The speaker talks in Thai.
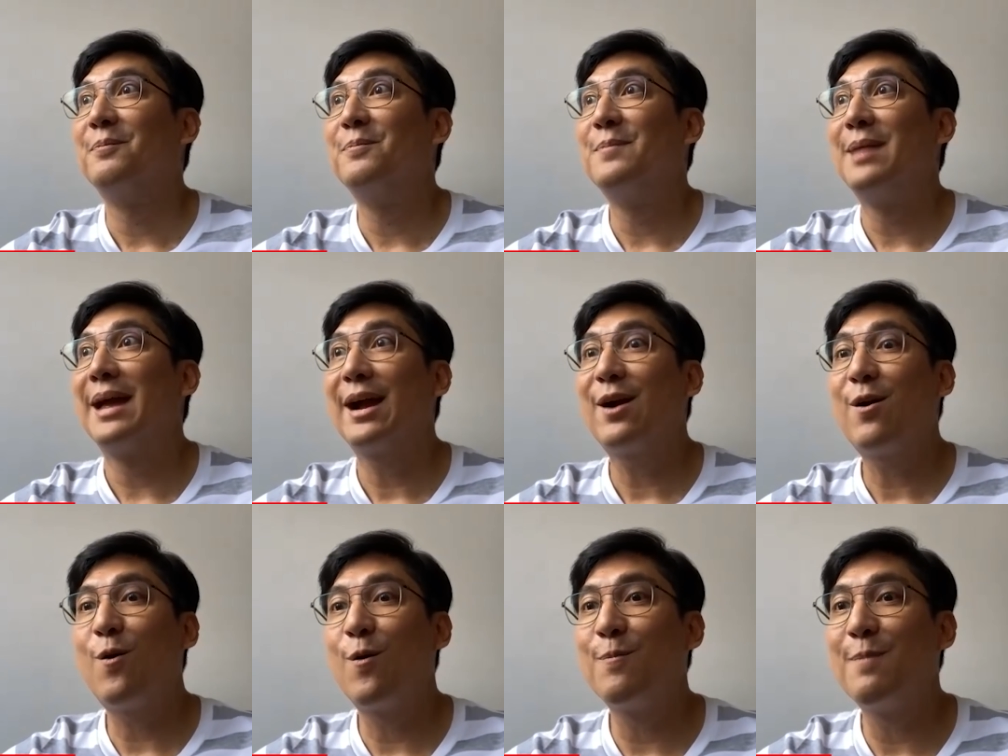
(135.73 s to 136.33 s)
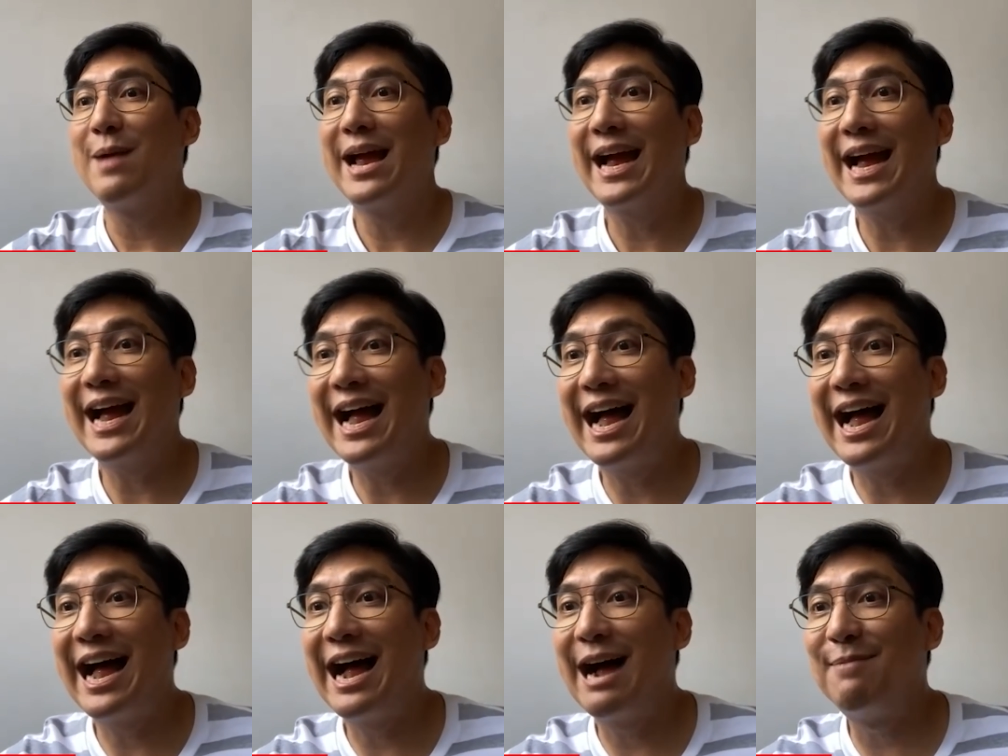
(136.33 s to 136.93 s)
แม่คงแม่
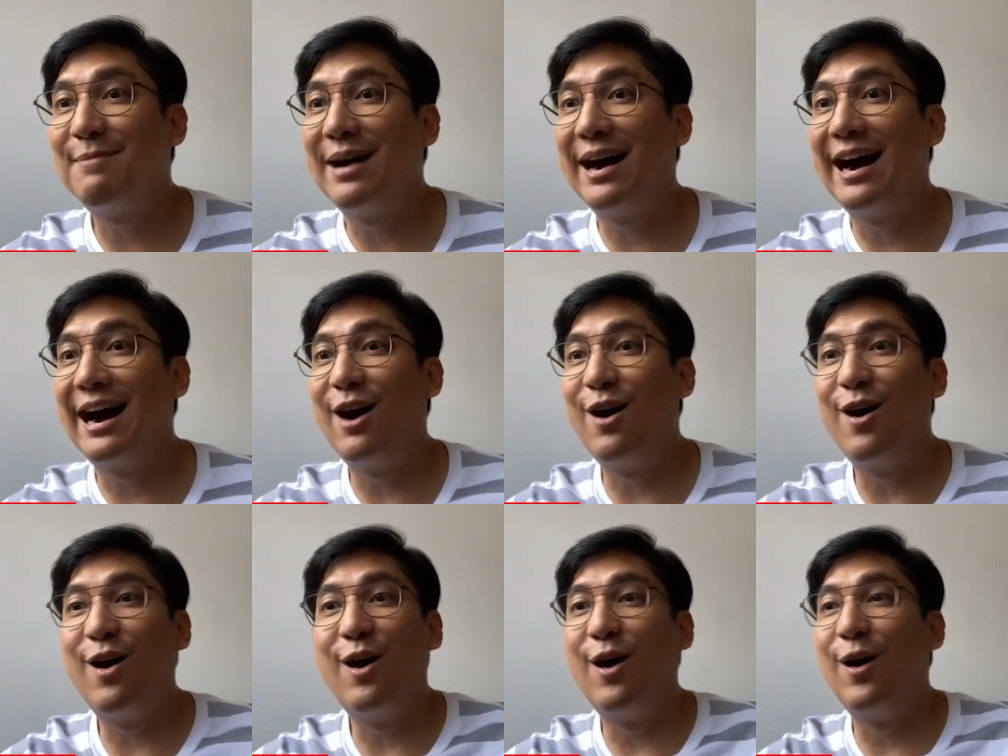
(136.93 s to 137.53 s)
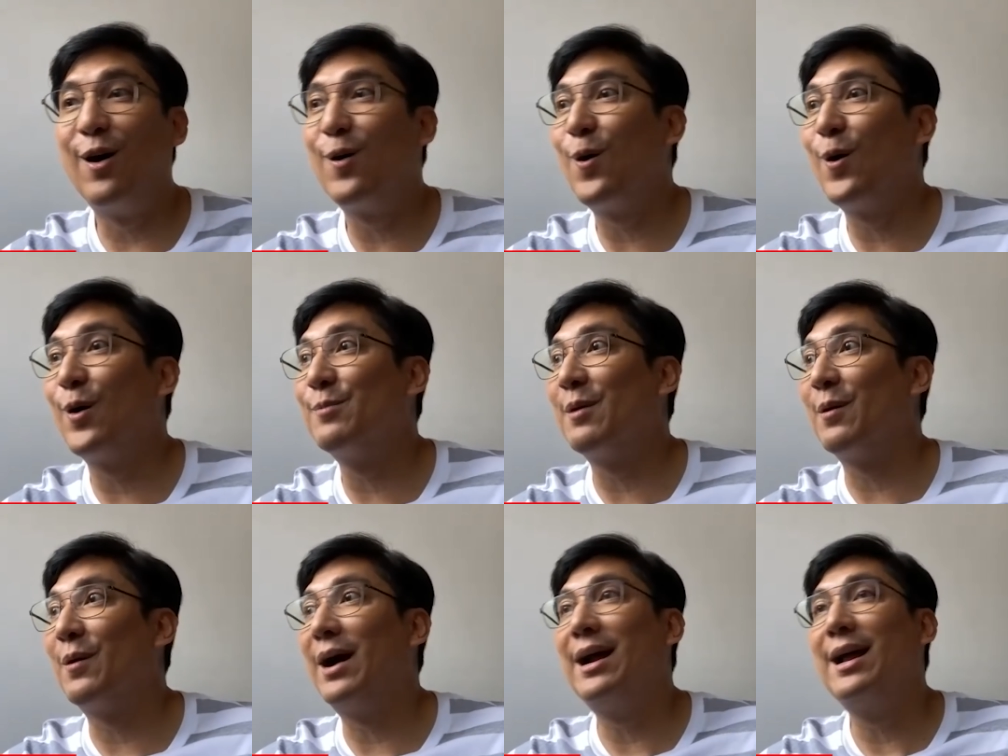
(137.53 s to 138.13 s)
ค้ามาอ๋อคน
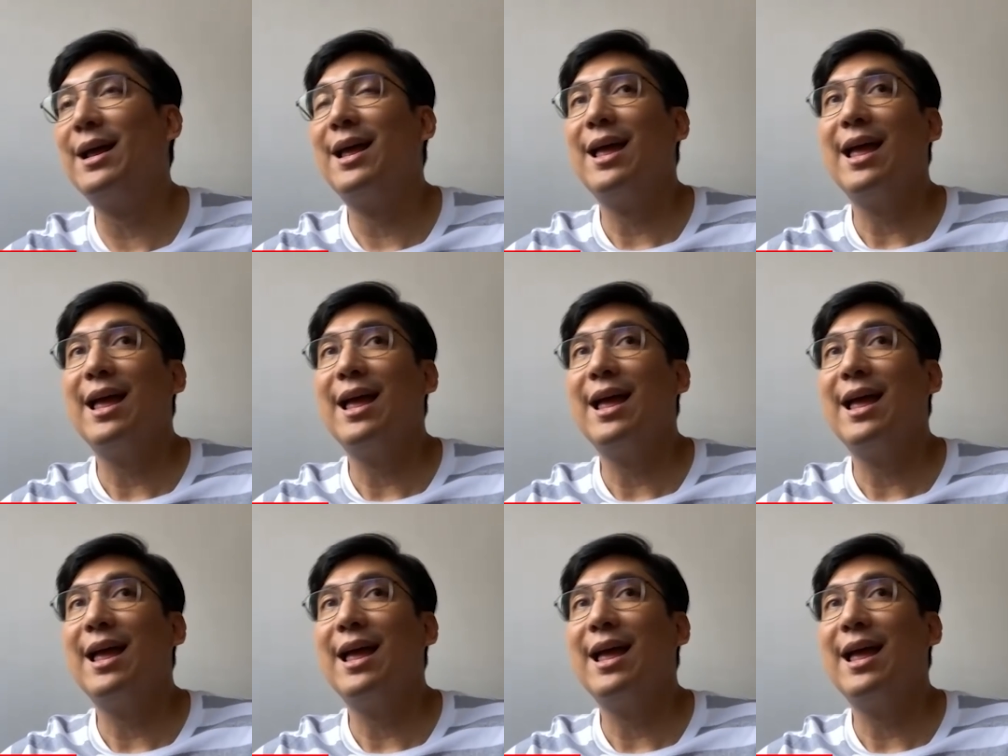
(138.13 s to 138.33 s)
บอกว่า